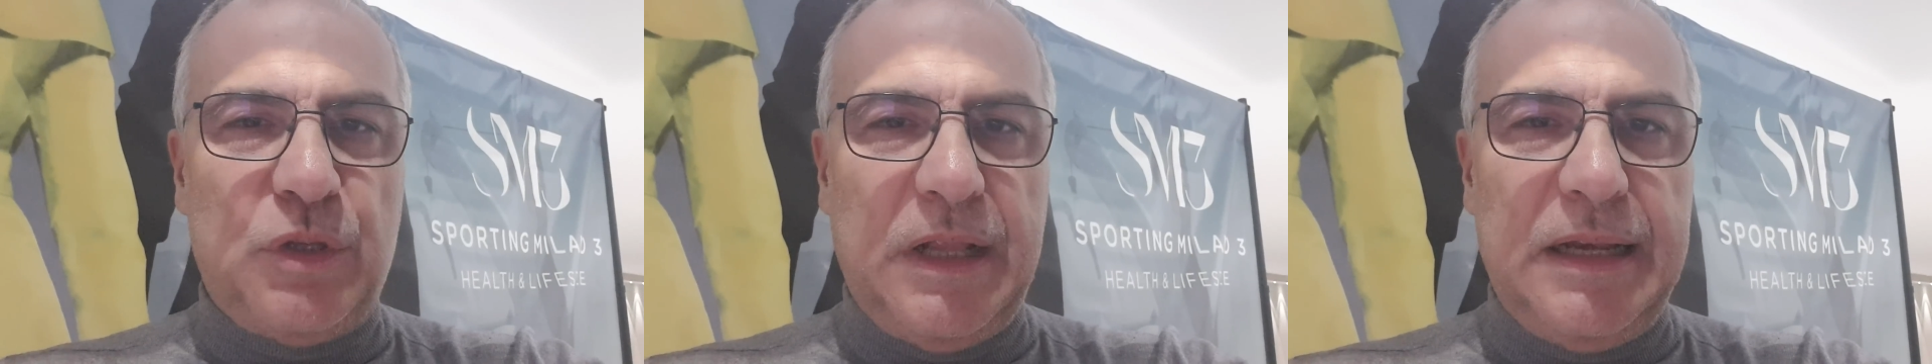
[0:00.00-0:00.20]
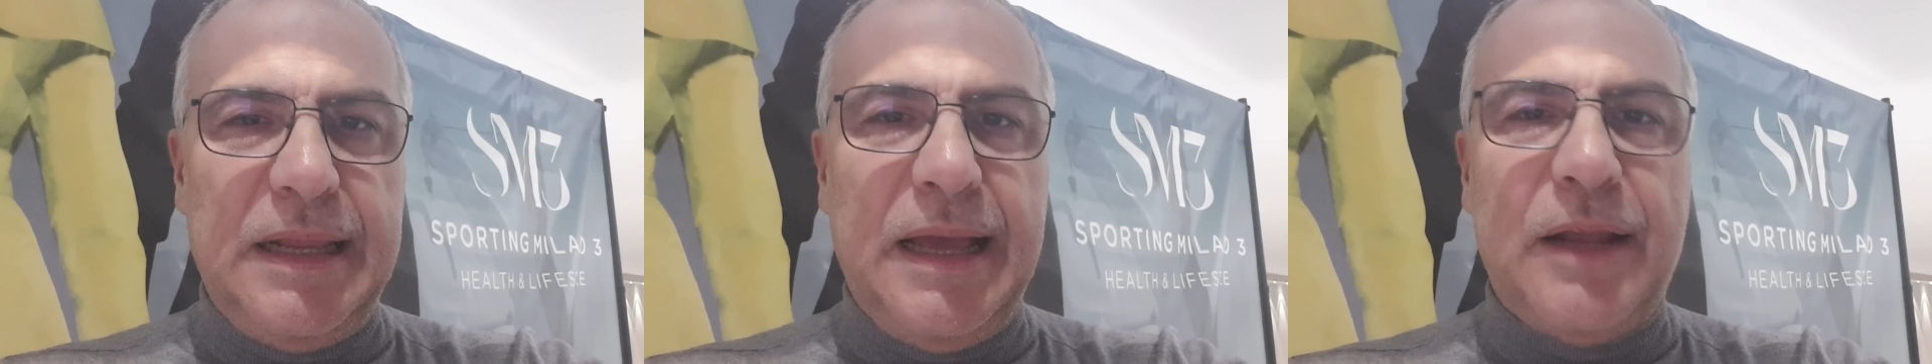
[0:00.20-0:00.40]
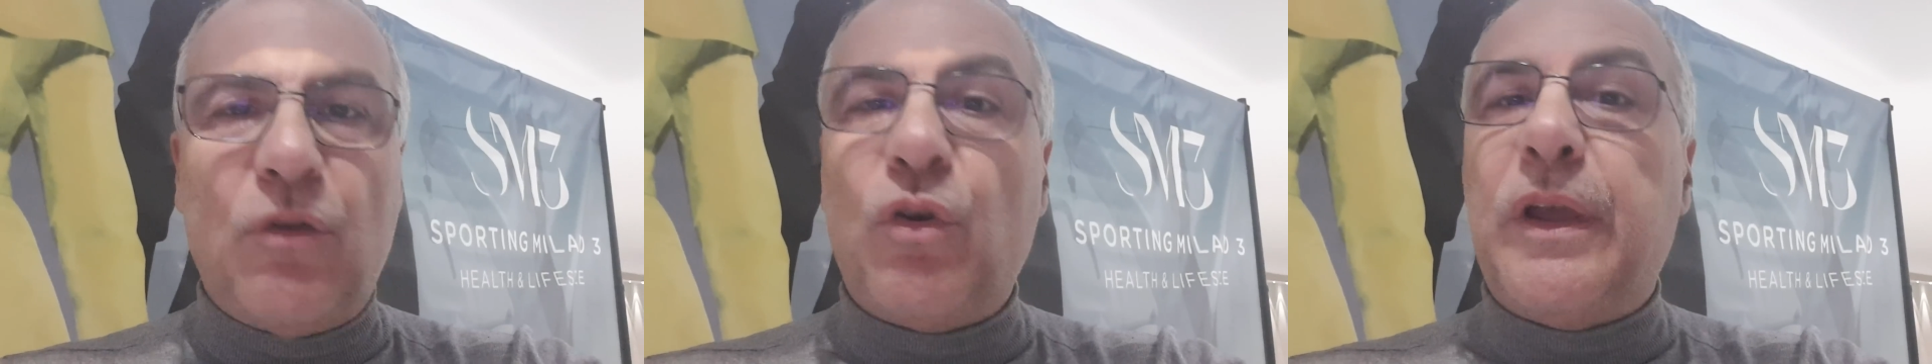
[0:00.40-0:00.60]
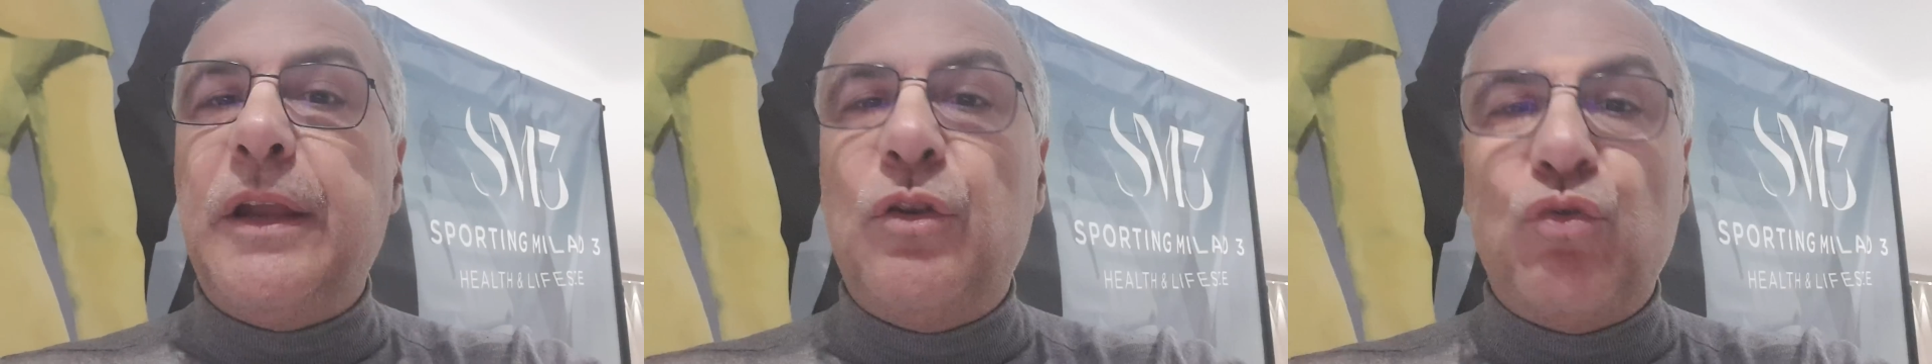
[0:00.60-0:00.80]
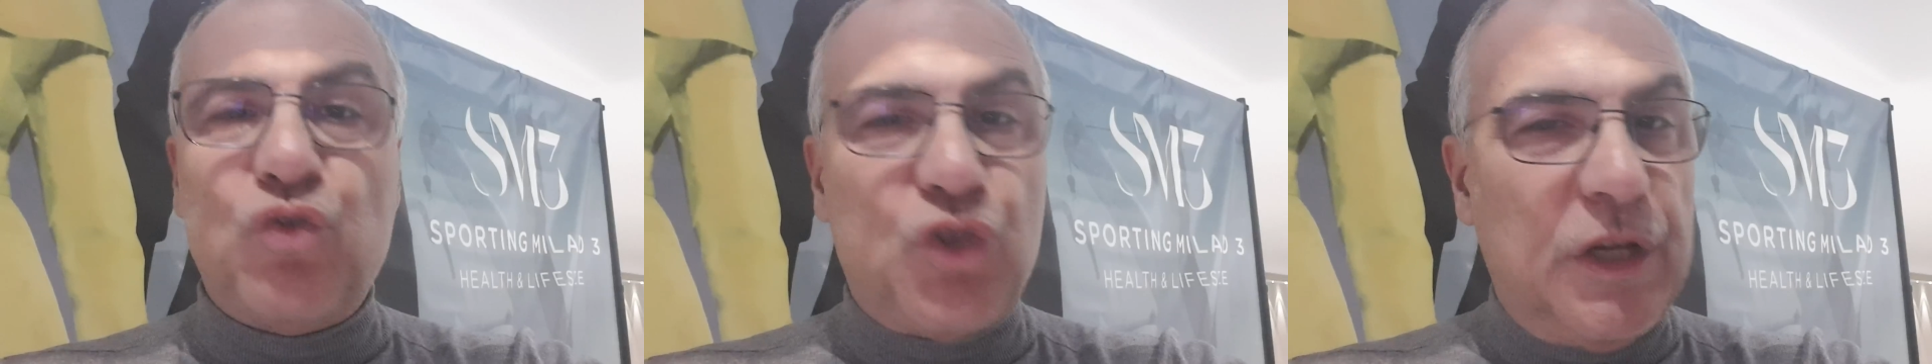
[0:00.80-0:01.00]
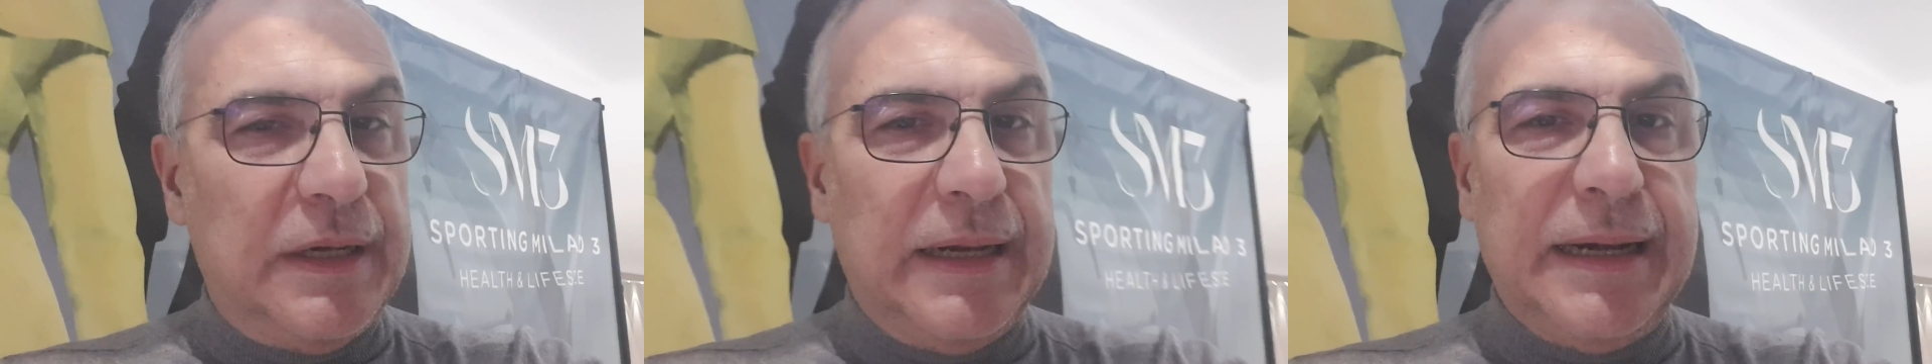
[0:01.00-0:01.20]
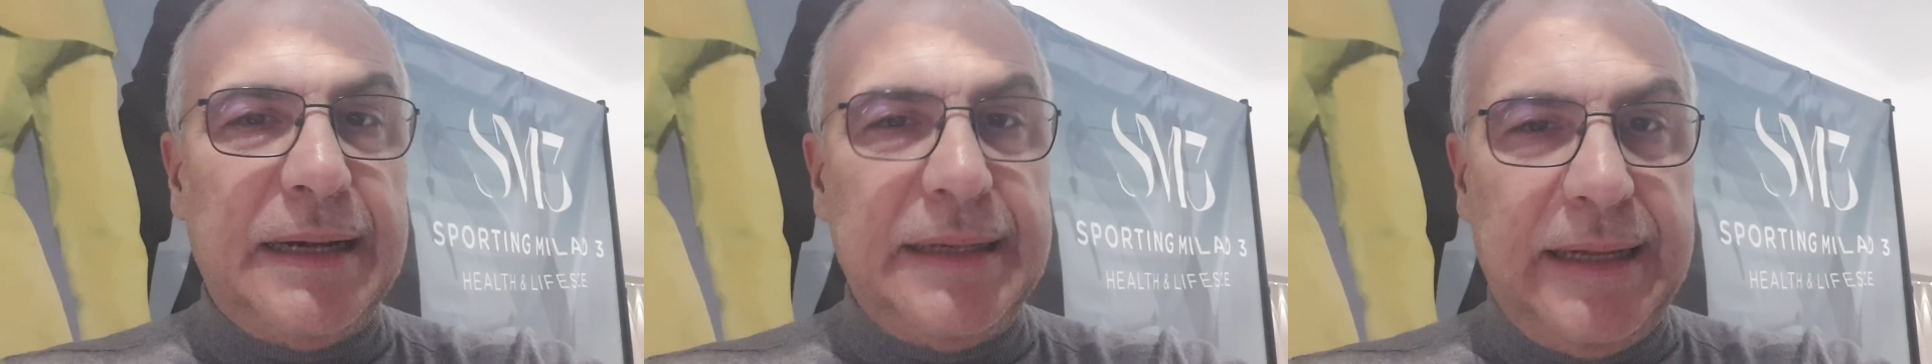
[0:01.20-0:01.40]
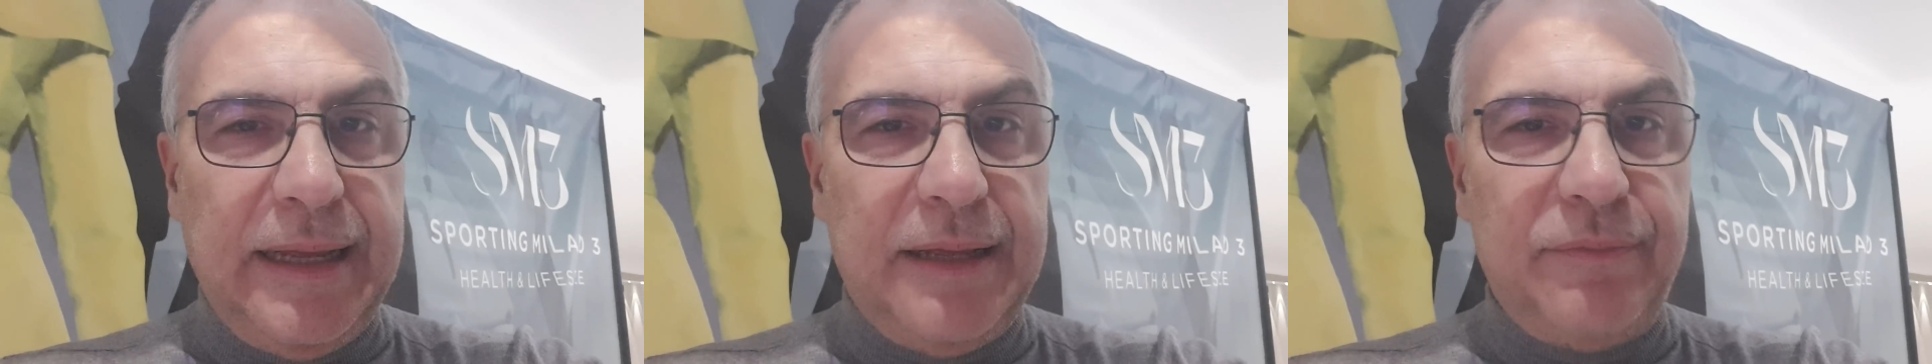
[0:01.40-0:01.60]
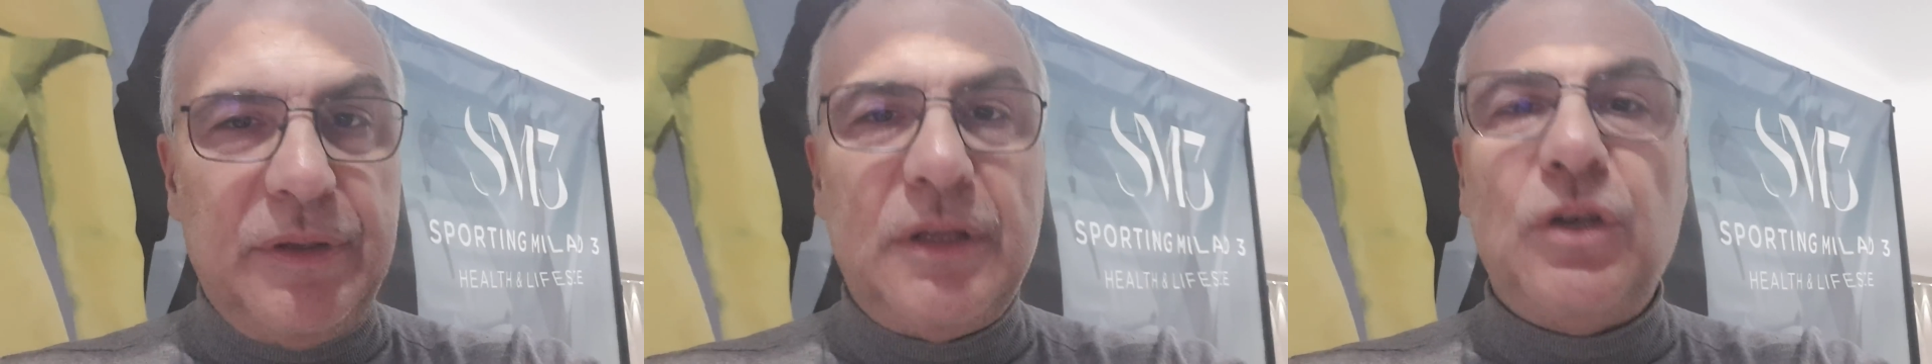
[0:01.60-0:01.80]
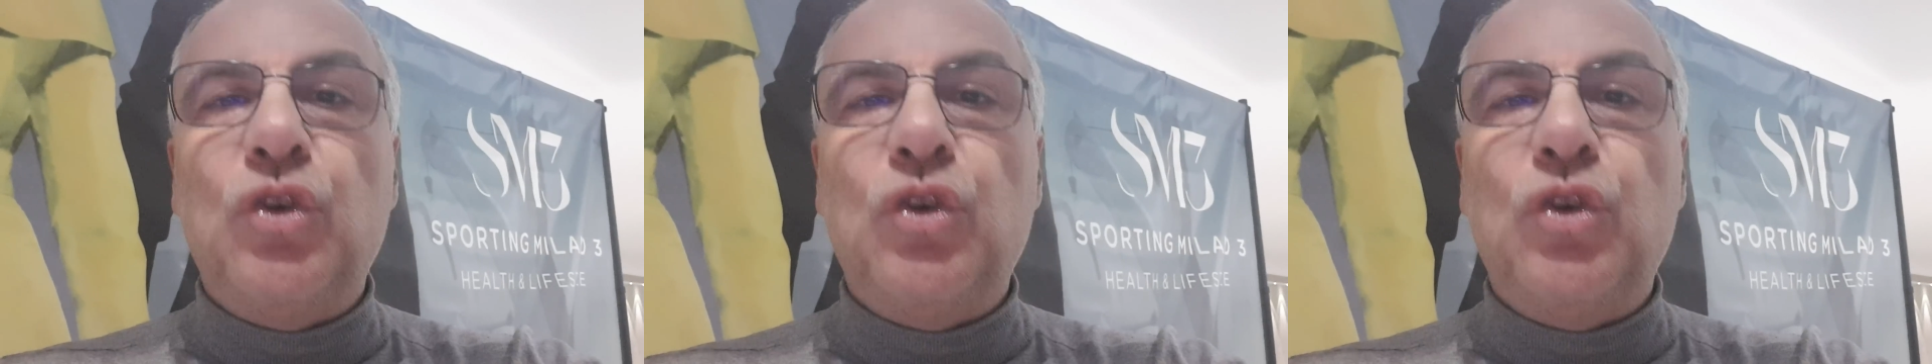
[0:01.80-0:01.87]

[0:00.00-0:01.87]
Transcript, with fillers: italiano che non genera ricavi,